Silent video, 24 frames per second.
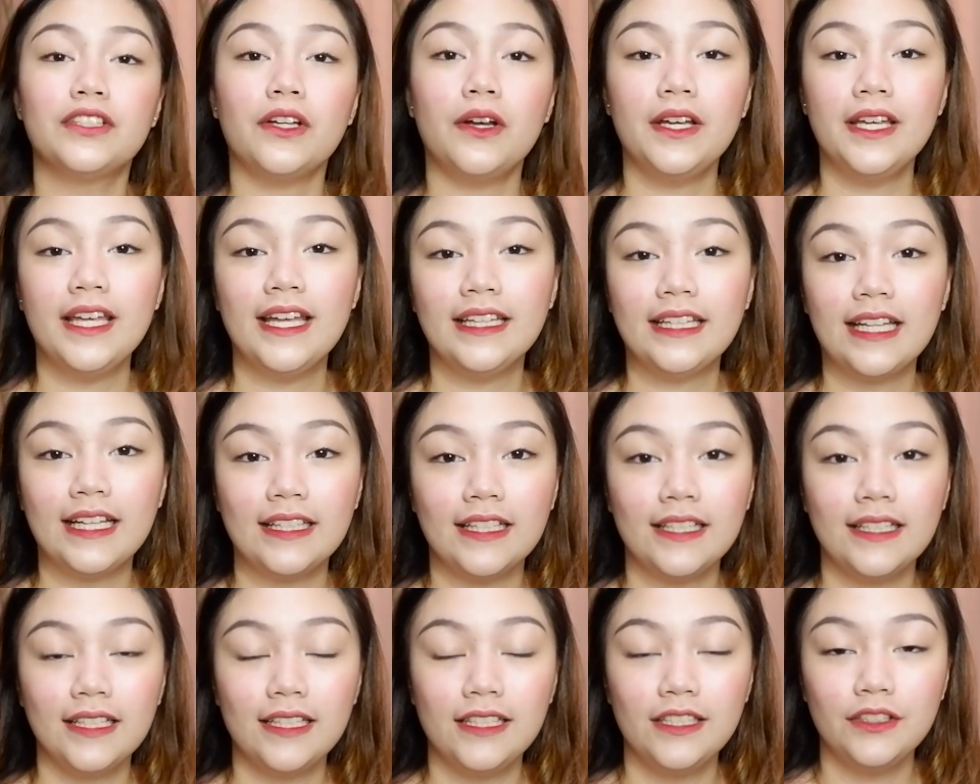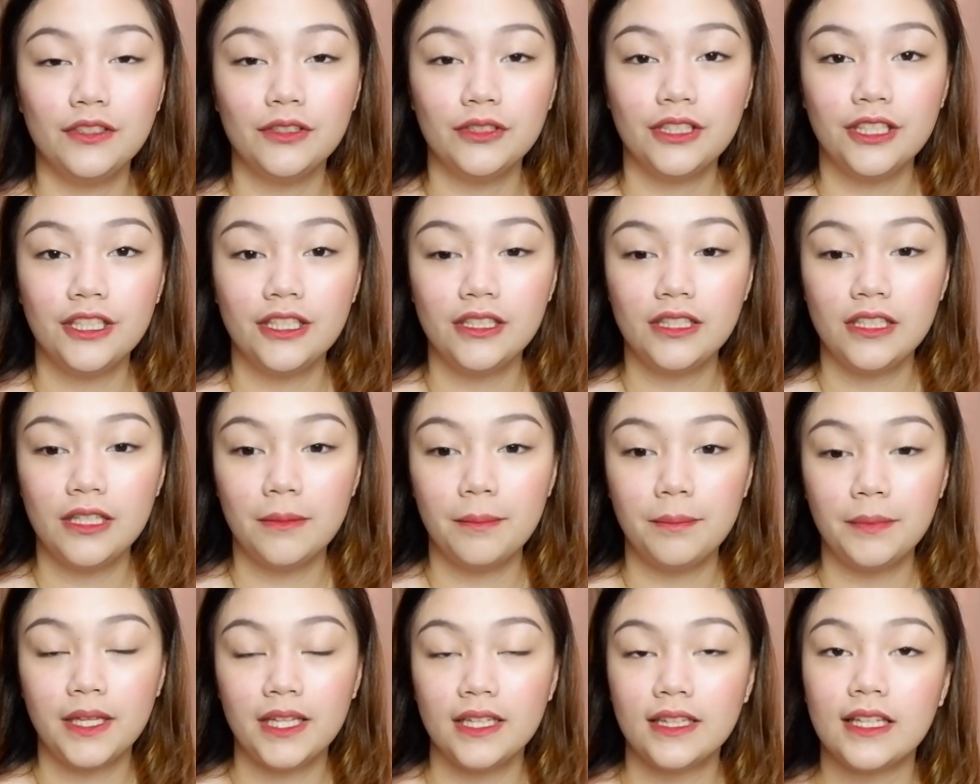So, yun, tatanggalin ko na yung
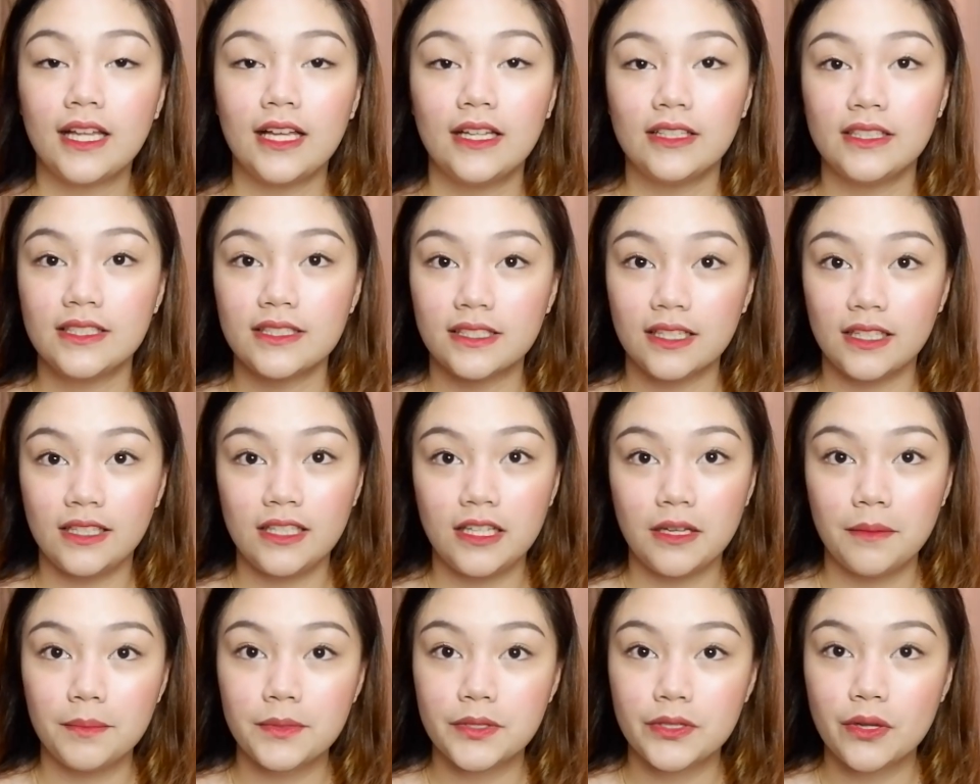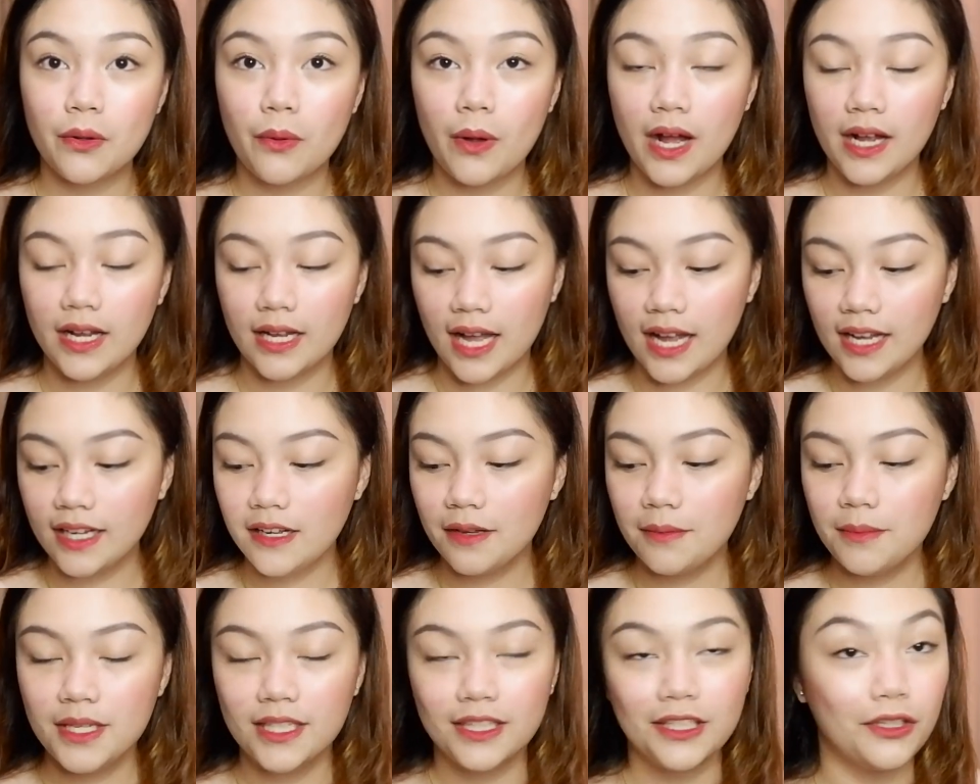lip tint natin sa lips. So, ang
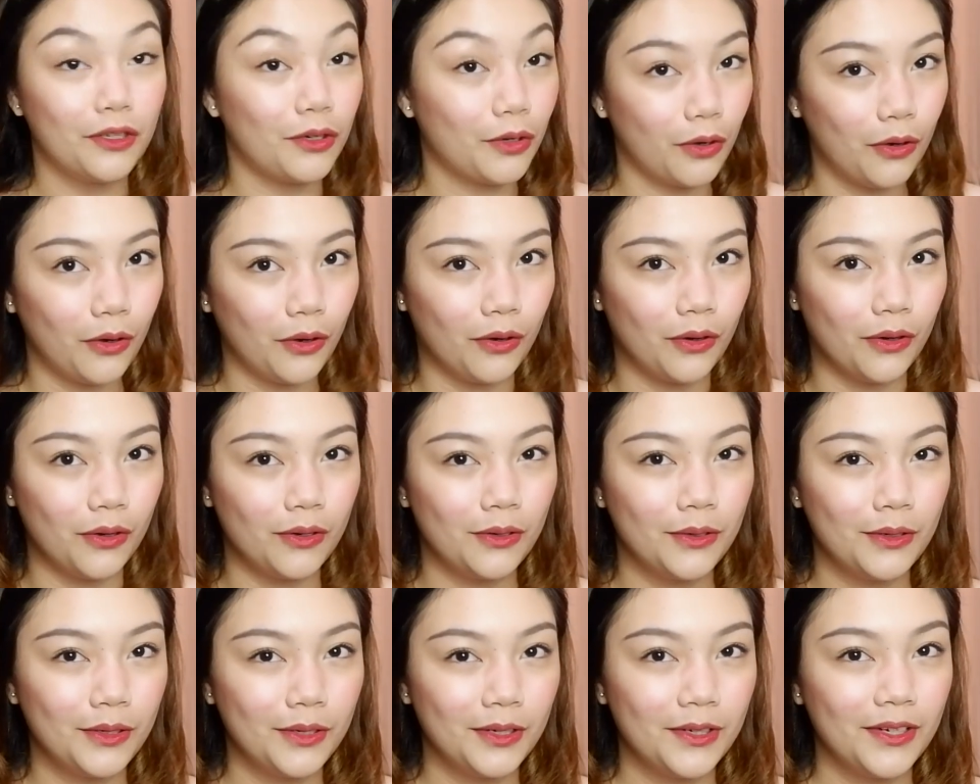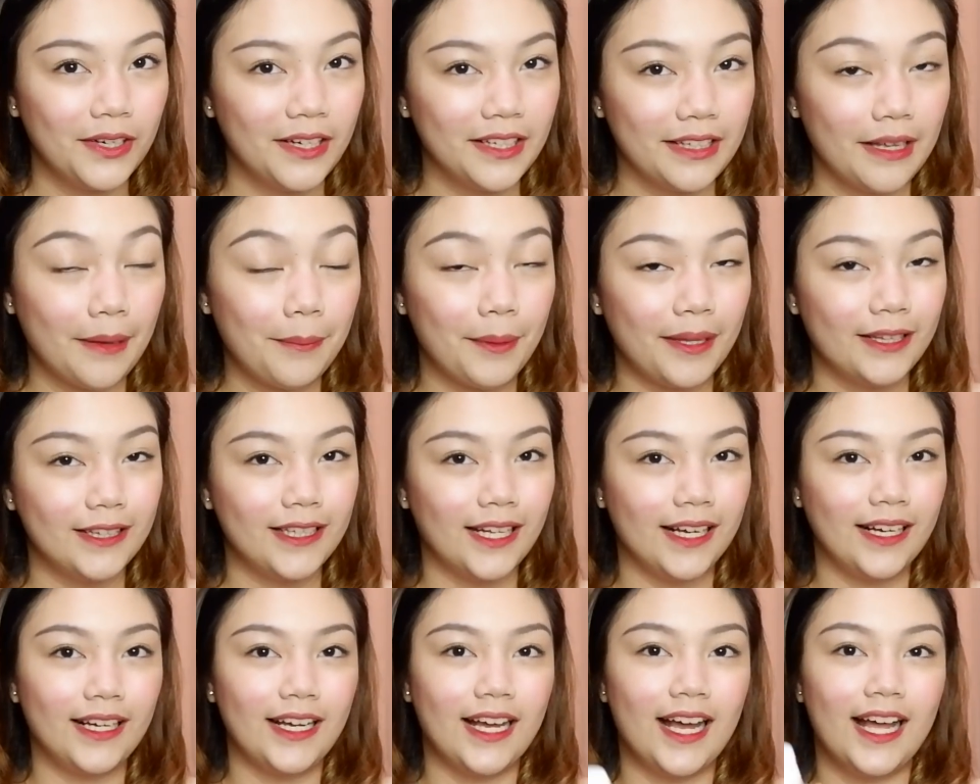gagamitin ko na
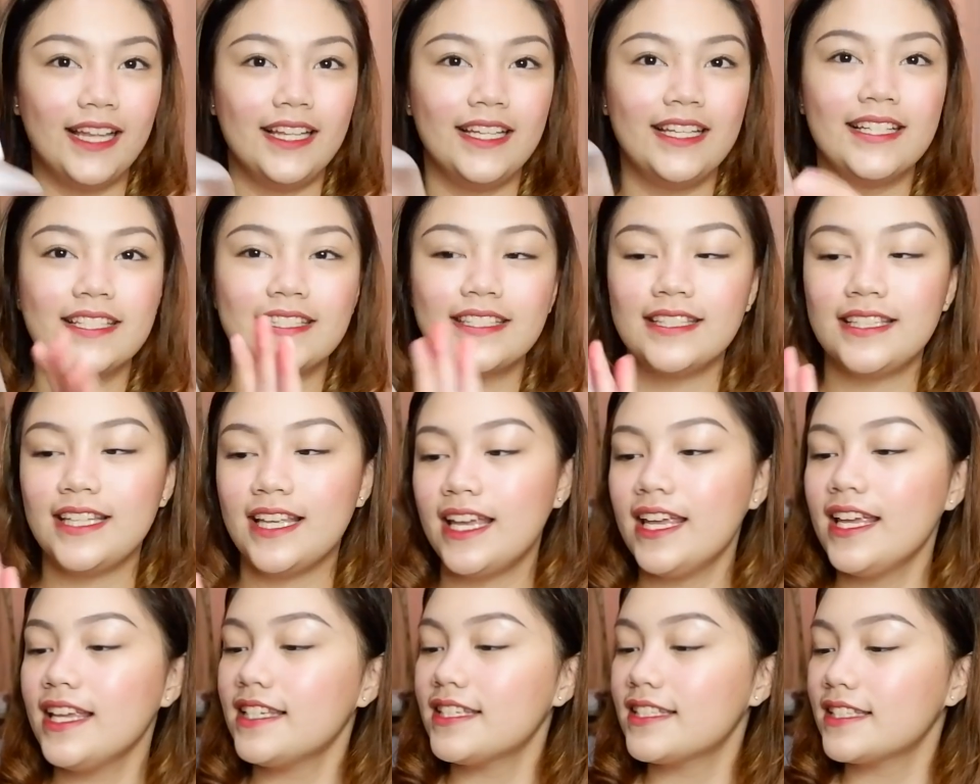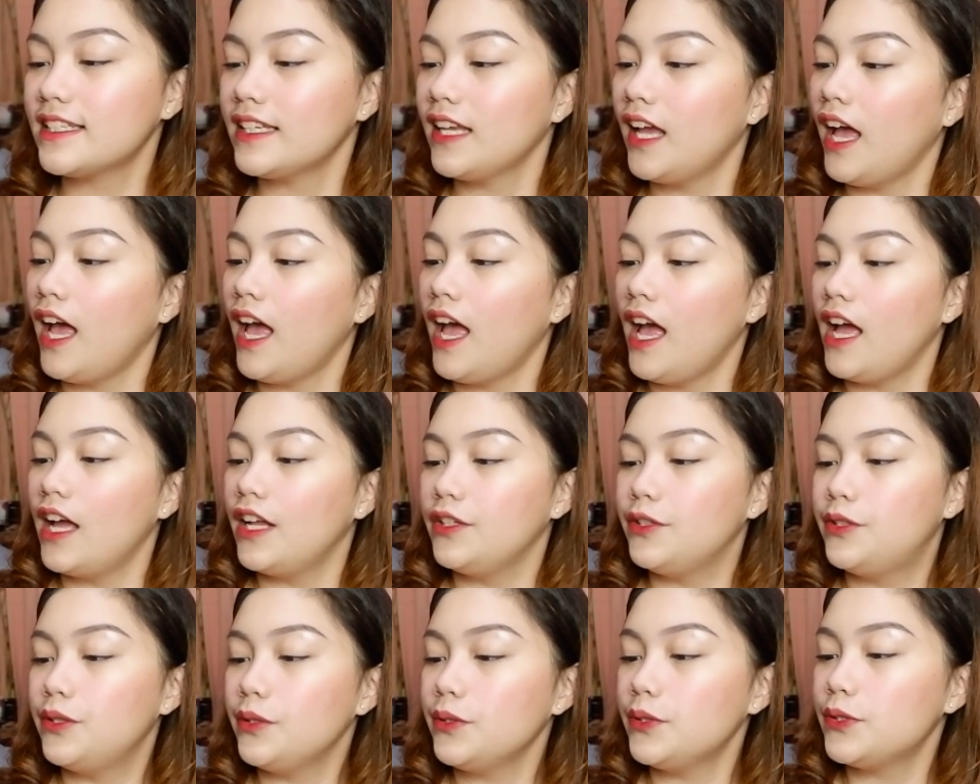pantanggal is this
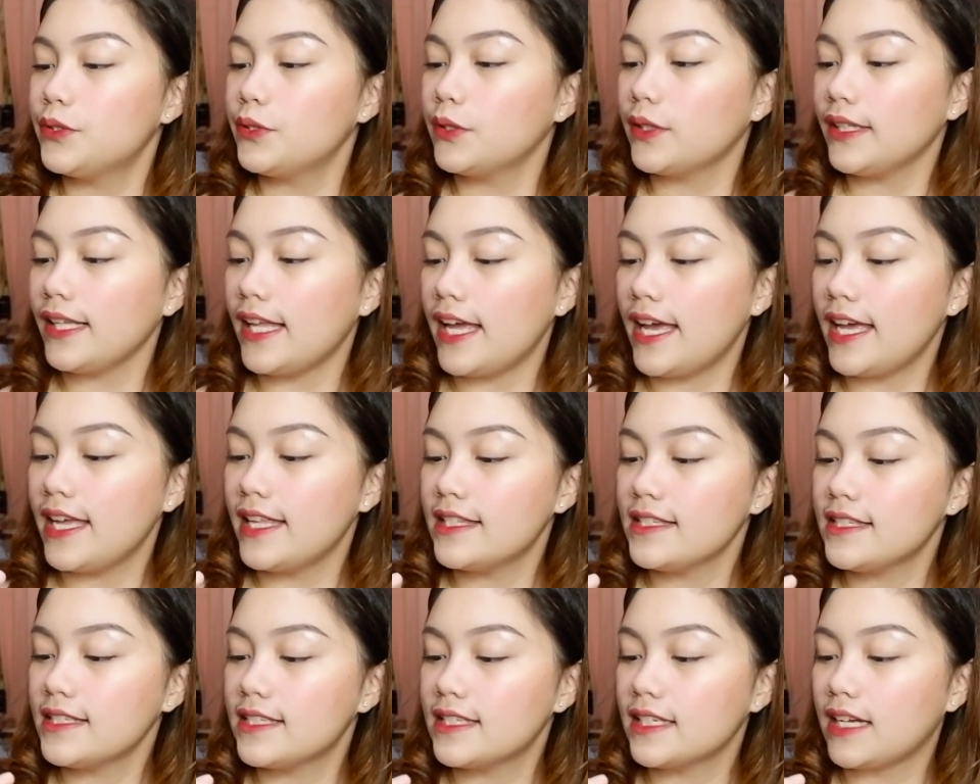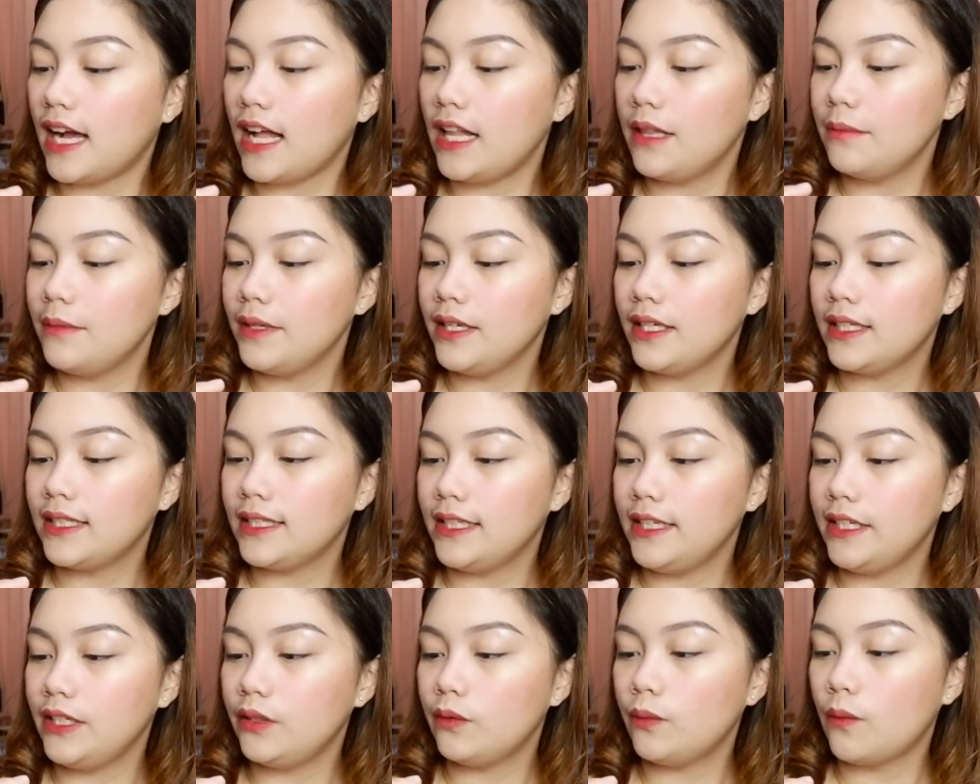Juice to Cleanse Calming
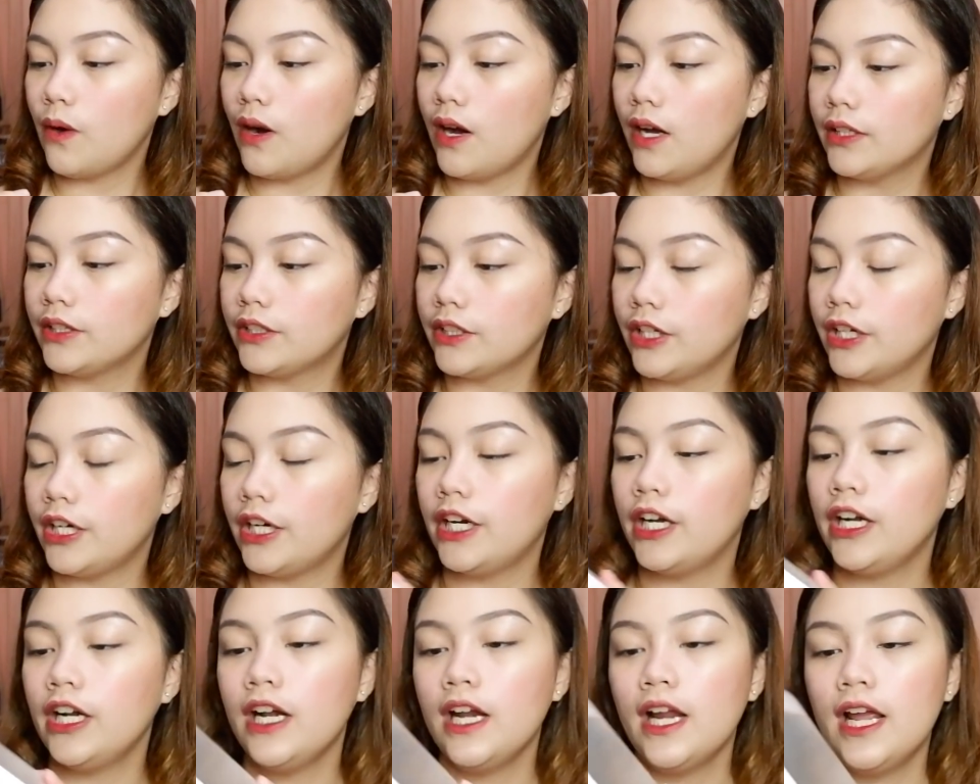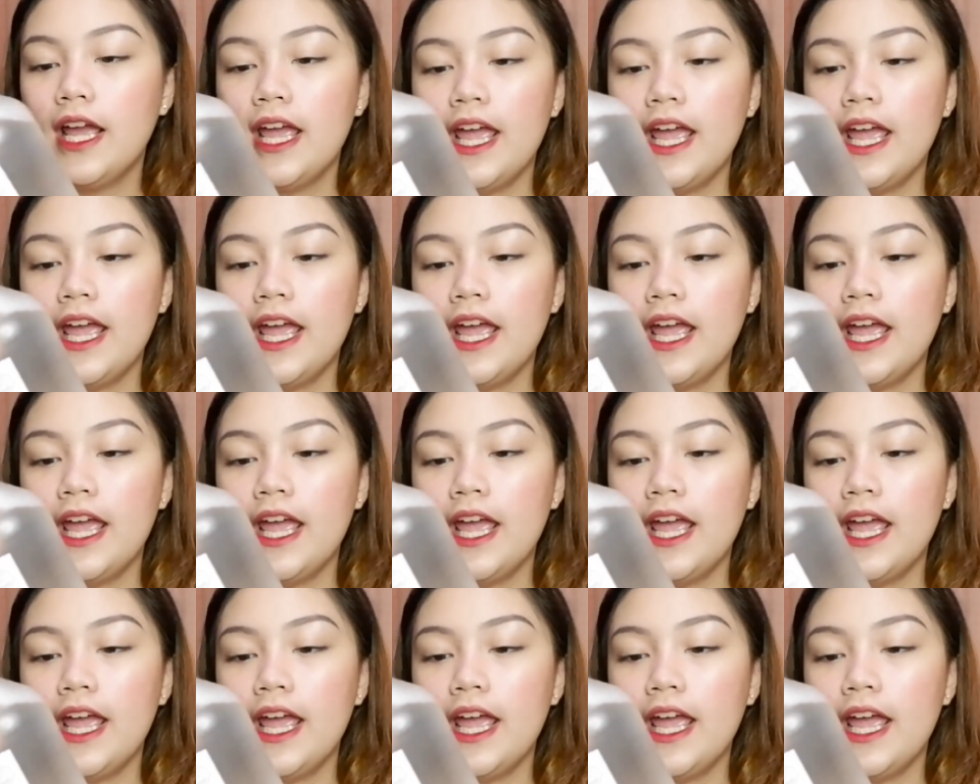Clean Water.